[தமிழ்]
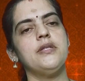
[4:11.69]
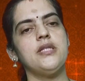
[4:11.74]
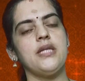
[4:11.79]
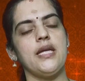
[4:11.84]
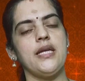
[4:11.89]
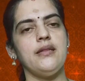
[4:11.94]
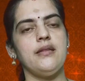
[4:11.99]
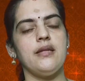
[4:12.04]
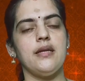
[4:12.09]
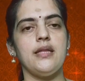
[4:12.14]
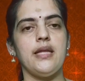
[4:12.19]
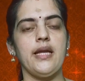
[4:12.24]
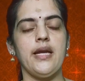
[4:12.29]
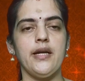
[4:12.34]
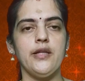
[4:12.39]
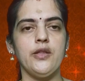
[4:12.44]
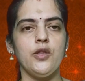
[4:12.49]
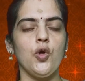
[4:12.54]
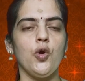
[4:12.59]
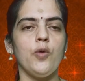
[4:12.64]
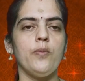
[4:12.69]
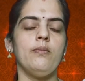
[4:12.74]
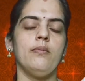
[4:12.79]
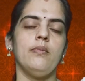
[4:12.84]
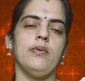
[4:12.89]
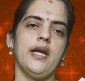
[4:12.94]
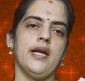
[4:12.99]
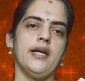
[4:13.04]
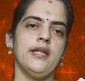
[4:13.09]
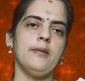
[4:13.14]
சரித்திரத்தை எடுத்தோம்
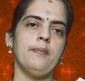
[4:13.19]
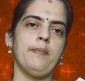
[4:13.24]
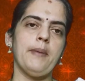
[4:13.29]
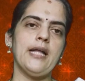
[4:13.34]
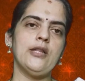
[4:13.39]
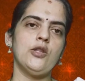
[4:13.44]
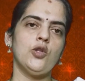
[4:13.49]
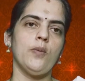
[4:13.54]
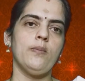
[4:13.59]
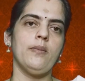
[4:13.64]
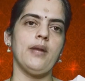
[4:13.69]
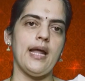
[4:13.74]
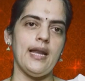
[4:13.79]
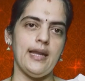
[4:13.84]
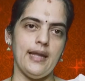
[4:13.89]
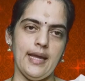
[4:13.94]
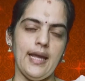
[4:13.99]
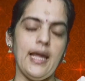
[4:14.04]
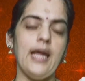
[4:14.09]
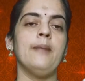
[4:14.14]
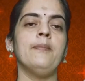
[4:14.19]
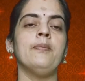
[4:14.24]
எடுத்து பார்த்தோம்னாலே